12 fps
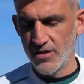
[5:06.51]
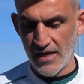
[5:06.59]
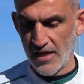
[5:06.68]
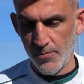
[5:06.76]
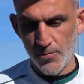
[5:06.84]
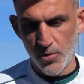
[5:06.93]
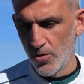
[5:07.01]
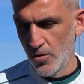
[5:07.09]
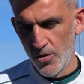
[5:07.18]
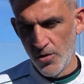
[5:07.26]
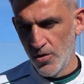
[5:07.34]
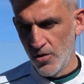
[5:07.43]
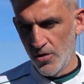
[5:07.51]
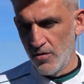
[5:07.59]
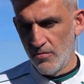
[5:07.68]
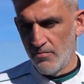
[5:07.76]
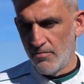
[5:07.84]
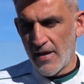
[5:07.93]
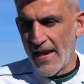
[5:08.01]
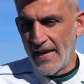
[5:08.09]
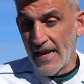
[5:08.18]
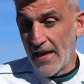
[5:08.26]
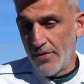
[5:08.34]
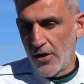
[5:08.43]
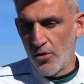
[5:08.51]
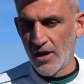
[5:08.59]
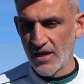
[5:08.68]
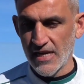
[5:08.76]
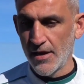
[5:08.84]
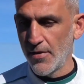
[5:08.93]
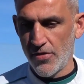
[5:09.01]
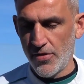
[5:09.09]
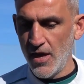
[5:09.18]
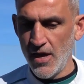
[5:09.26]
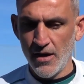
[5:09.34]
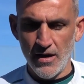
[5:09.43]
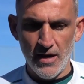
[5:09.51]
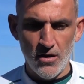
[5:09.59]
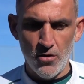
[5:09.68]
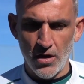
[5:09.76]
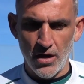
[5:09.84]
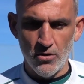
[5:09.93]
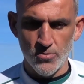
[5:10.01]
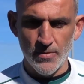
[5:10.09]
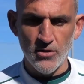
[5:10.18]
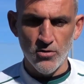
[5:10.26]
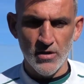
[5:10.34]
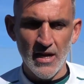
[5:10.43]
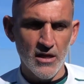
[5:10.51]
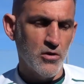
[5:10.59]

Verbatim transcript: Este equipo va a ir a hacer lo que sabe hacer, eh, lo que nos va a tocar.